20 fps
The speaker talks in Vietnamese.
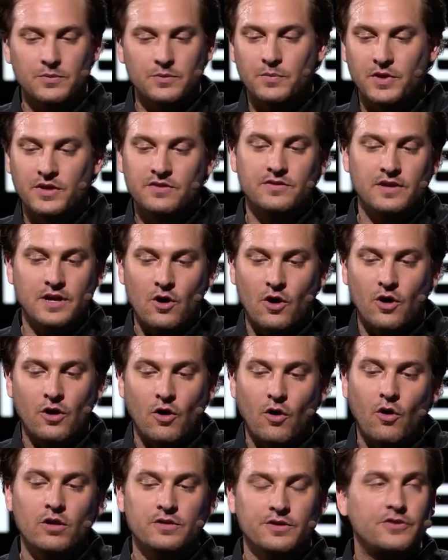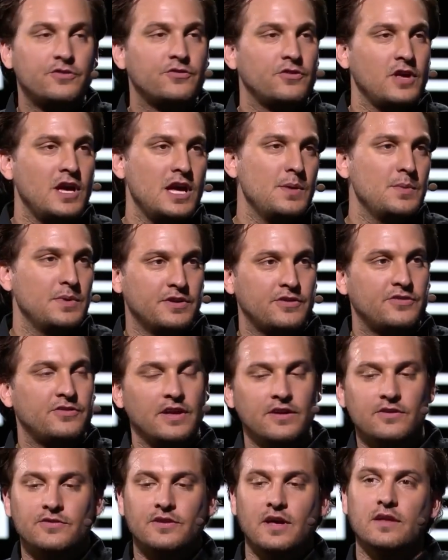Nhưng chúng đều giống nhau, theo
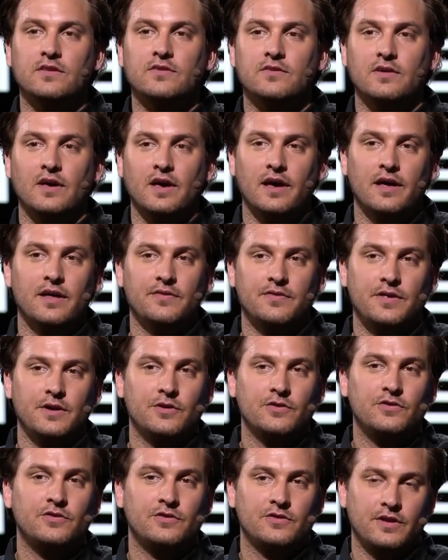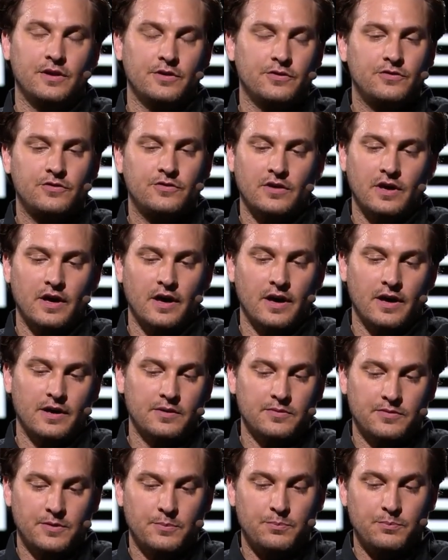nghĩa là có những gói đến từ các cấp
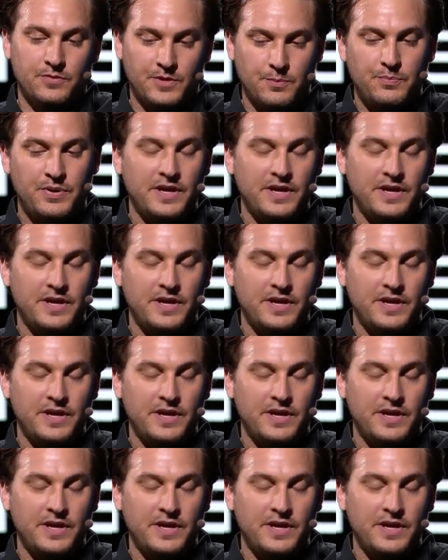khác nhau.